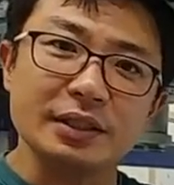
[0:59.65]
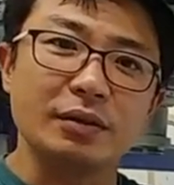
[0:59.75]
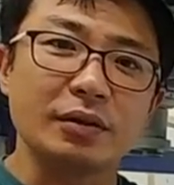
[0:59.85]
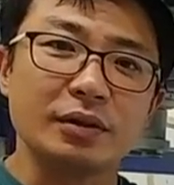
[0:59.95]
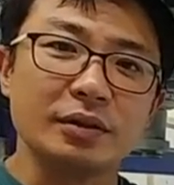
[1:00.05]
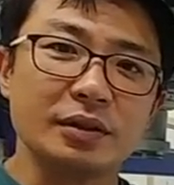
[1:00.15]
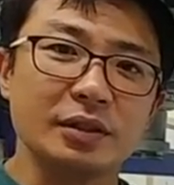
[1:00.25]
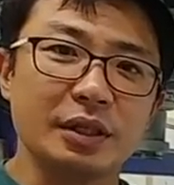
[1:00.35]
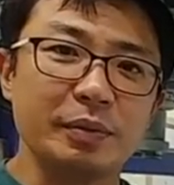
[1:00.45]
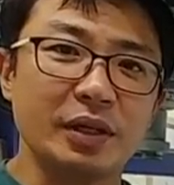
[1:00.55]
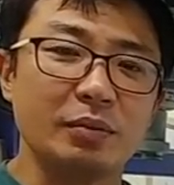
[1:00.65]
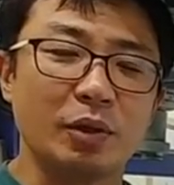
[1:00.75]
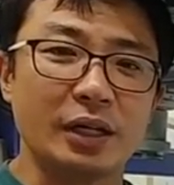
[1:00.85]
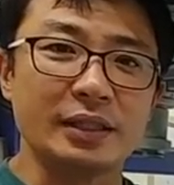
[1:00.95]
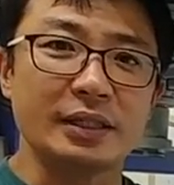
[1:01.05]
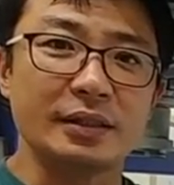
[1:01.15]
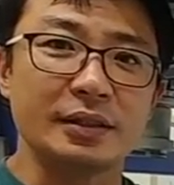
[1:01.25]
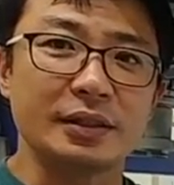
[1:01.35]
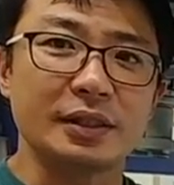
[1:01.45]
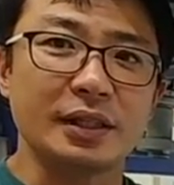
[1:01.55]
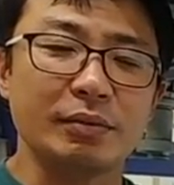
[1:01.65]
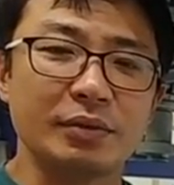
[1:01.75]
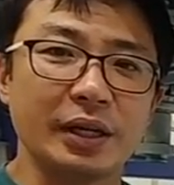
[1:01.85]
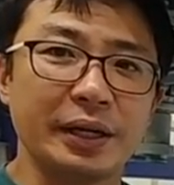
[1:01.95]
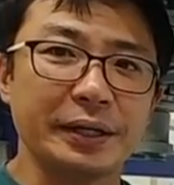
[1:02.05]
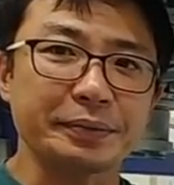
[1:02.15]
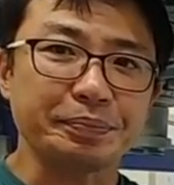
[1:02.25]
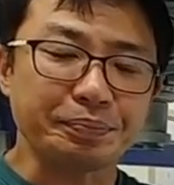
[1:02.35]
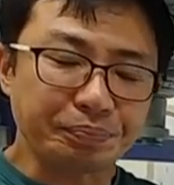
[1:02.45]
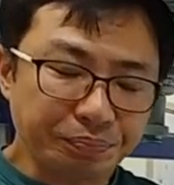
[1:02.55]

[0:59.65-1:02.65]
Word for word: 이런 거는 이미 뭐 안내를 드렸기 때문에